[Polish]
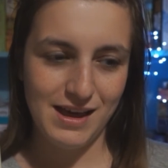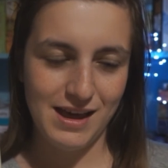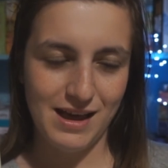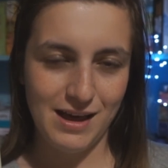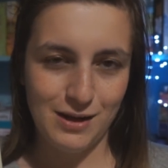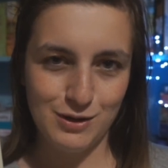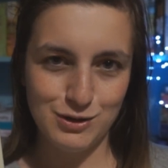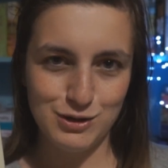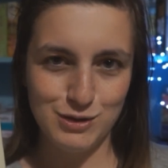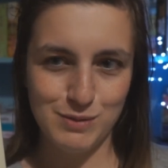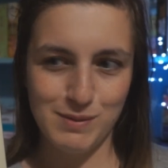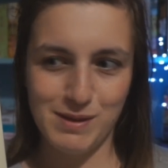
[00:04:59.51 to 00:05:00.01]

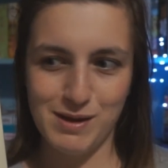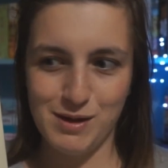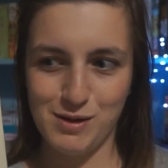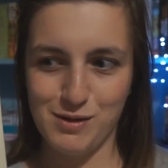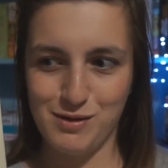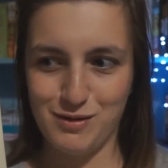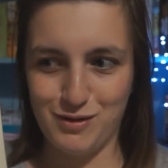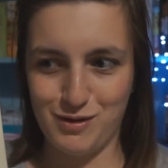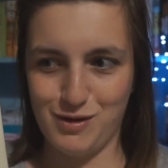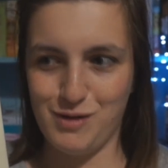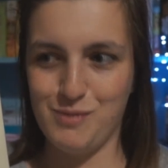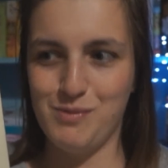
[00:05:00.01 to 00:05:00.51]
a osoba
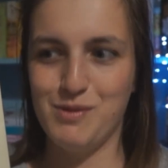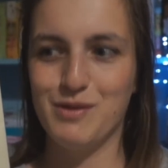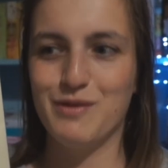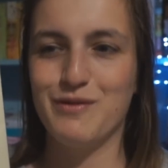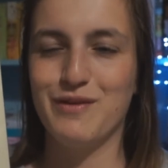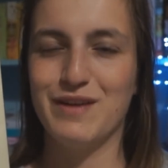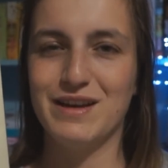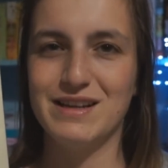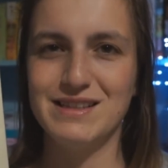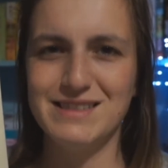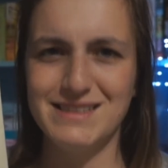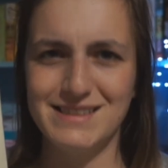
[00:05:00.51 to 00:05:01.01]
obok
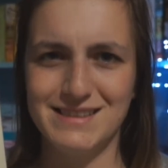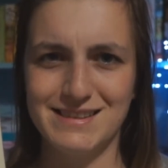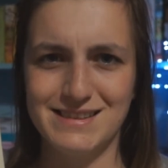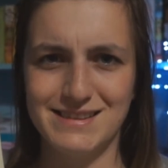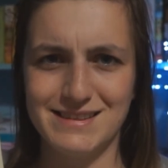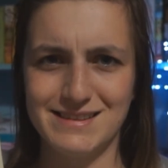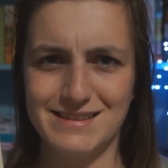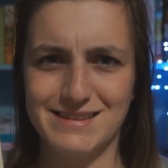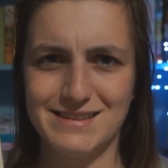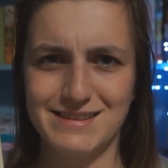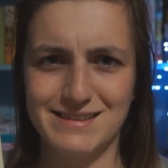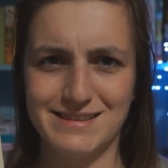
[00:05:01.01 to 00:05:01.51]

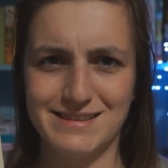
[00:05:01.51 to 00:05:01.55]
was,